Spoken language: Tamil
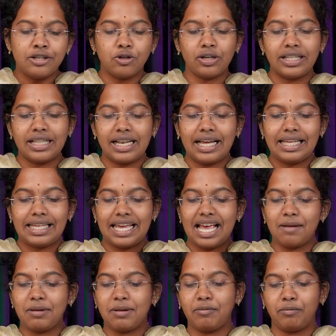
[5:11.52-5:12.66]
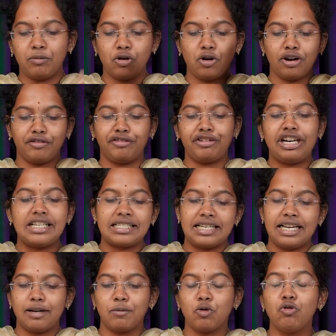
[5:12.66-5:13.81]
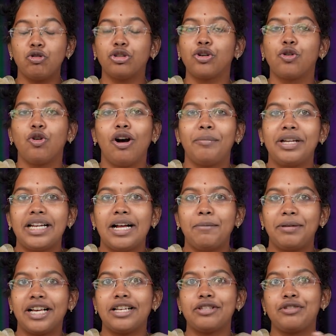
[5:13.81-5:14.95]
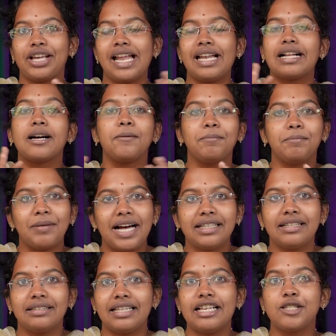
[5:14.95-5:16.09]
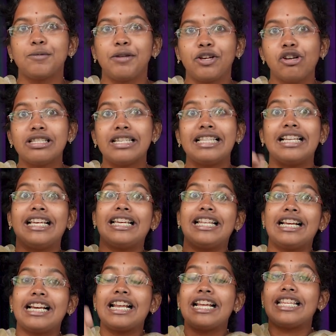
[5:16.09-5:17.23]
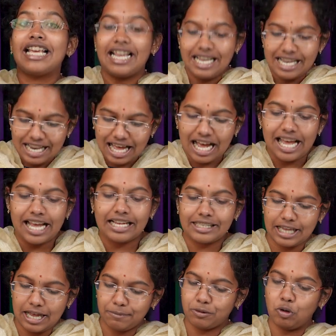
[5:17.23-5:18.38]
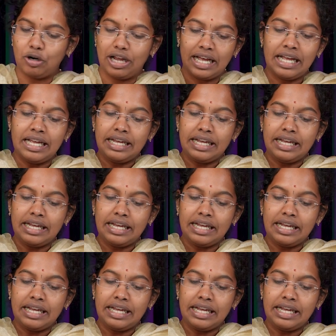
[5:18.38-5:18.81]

ஸோ இதெல்லாம் ஏன் மேம் புக்கோட ஃபர்ஸ்ட்ல நம்ம கொடுத்துருக்கோம் அப்படின்னா பிகாஸ் யூ கேன் கம்பேர் த திங்ஸ் பிகாஸ் இதில் இருக்கிற எல்லா எக்ஸாம்ஸோட